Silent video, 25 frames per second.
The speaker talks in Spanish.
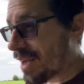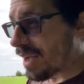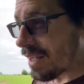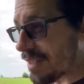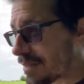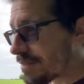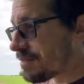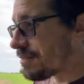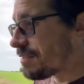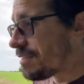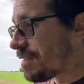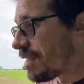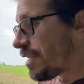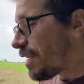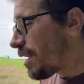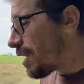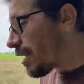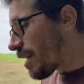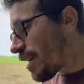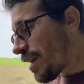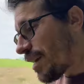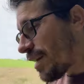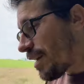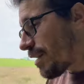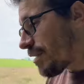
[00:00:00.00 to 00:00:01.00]
Así
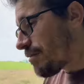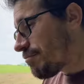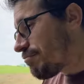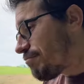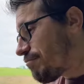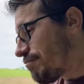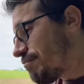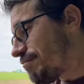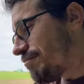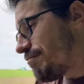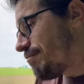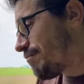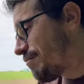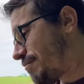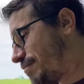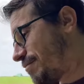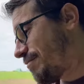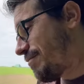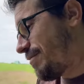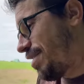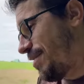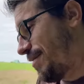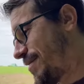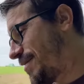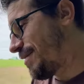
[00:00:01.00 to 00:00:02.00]
que...
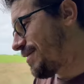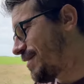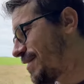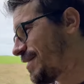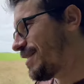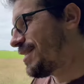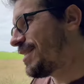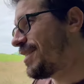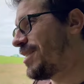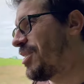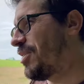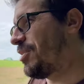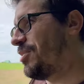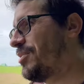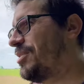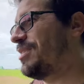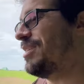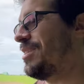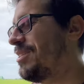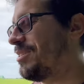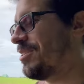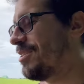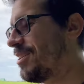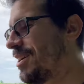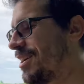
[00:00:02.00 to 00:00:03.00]
Yo
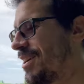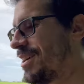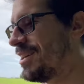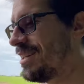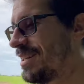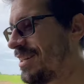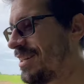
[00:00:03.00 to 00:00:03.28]
digo...